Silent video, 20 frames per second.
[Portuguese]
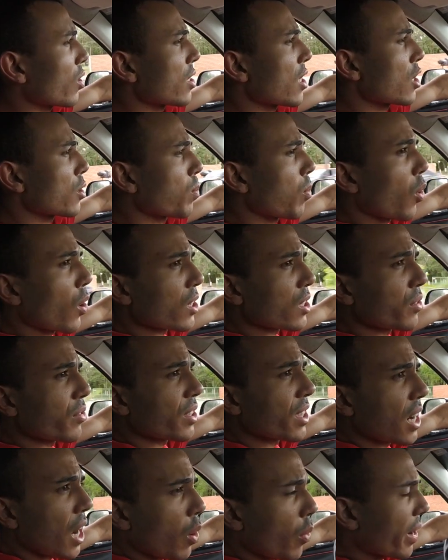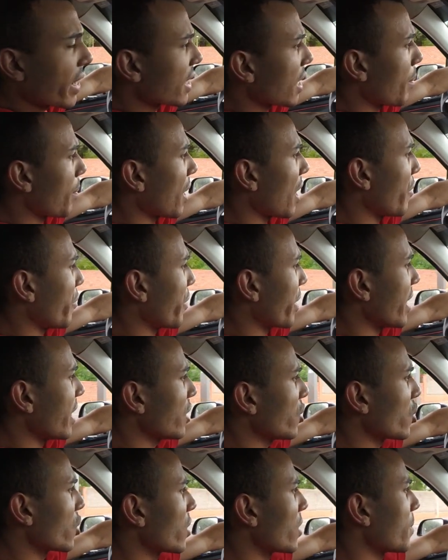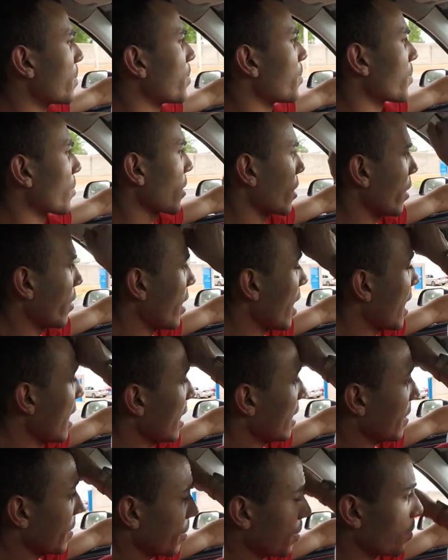coisas boas virão ainda pela frente, né?